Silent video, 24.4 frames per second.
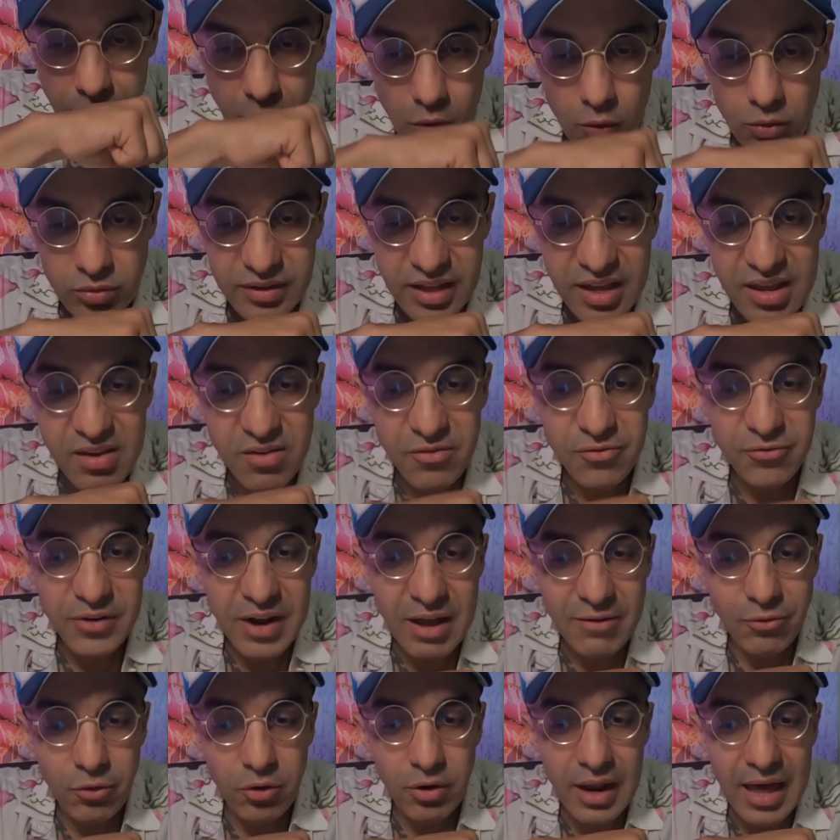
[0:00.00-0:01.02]
Contém
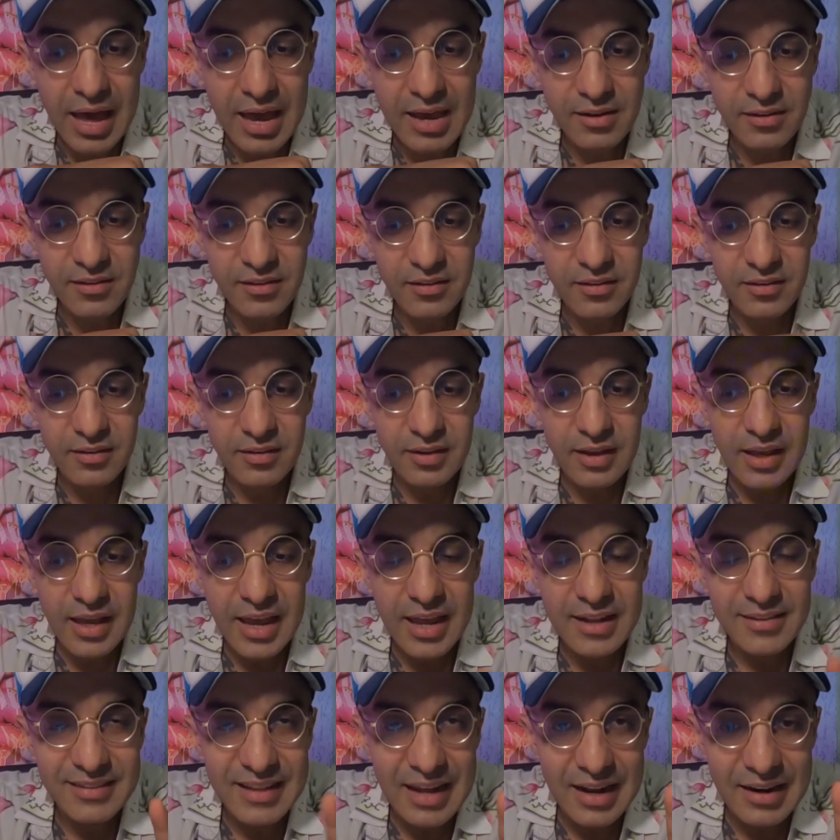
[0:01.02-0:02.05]
flavonoides
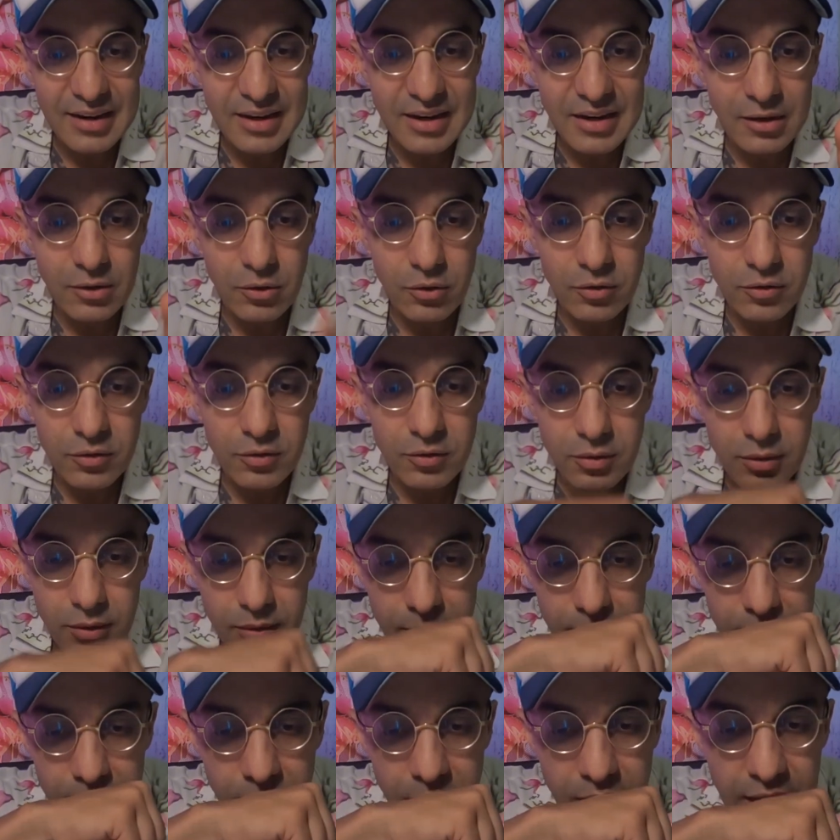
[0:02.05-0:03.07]
etaninos,
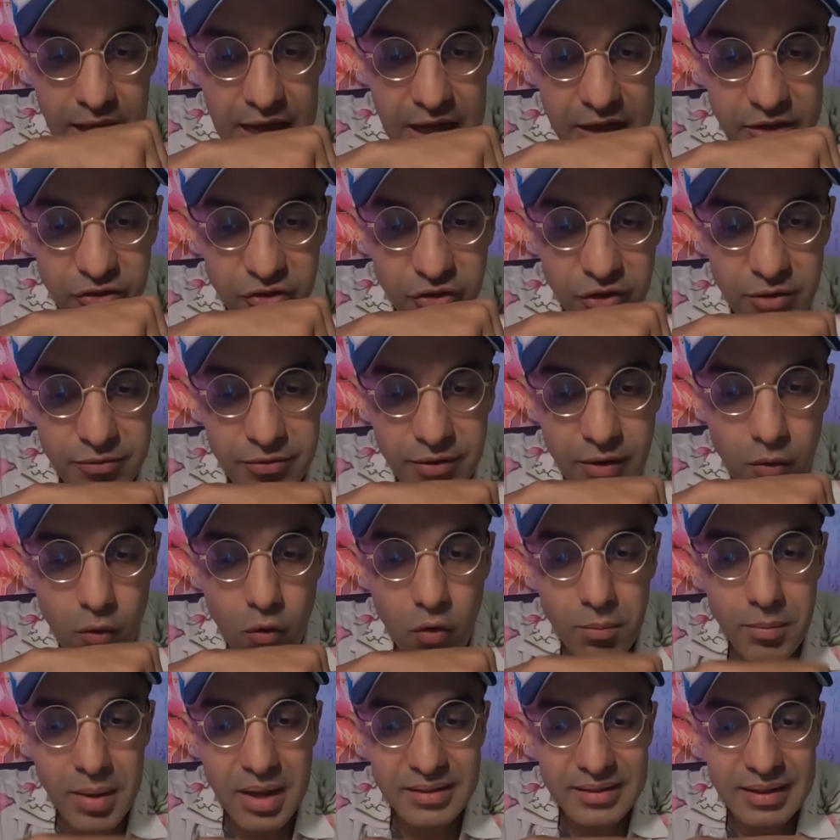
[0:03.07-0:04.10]
que ativam
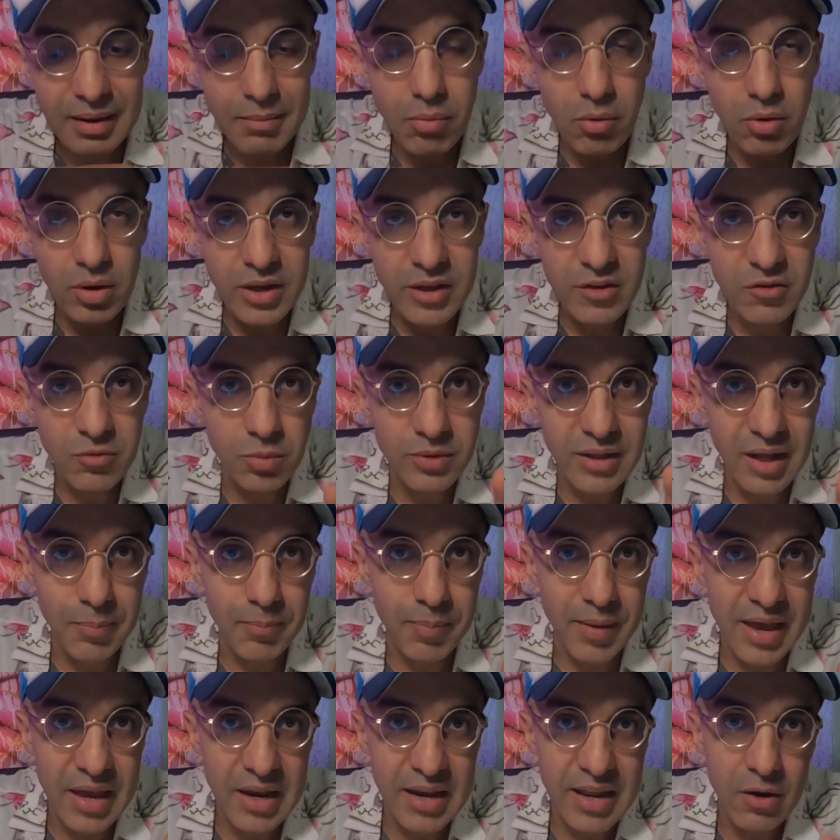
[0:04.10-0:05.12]
o metabolismo da
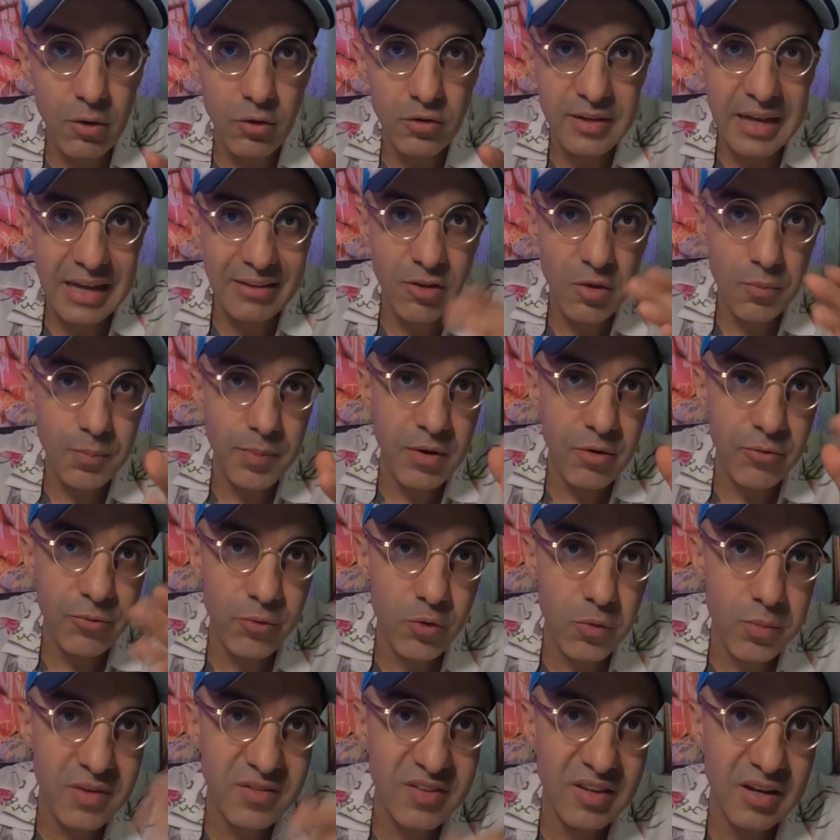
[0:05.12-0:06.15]
pele. É usado em
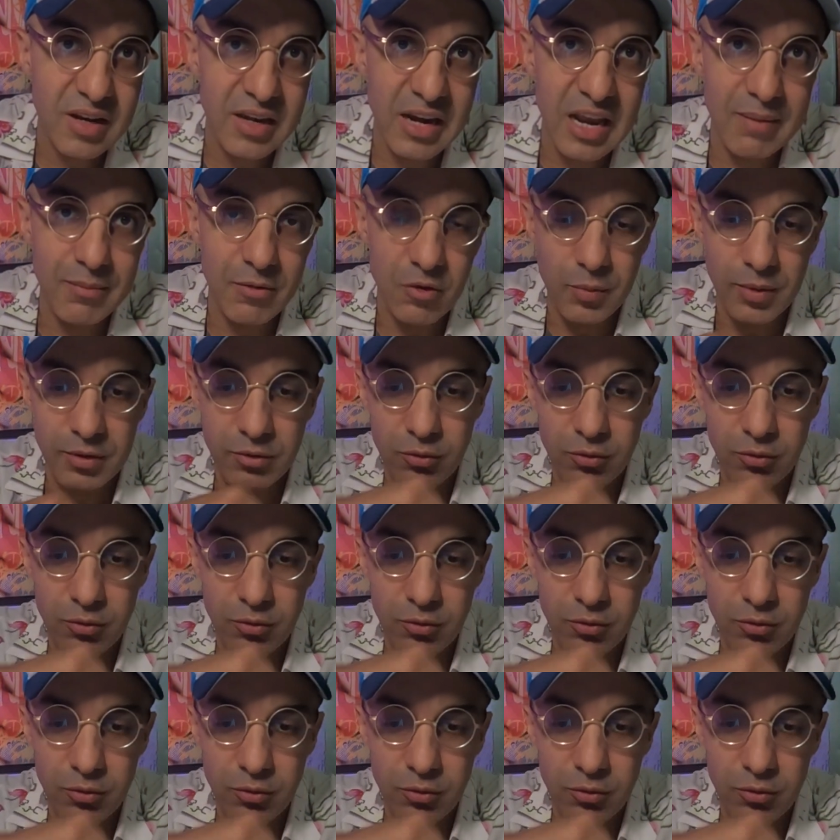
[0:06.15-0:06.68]
perfumes e cremes,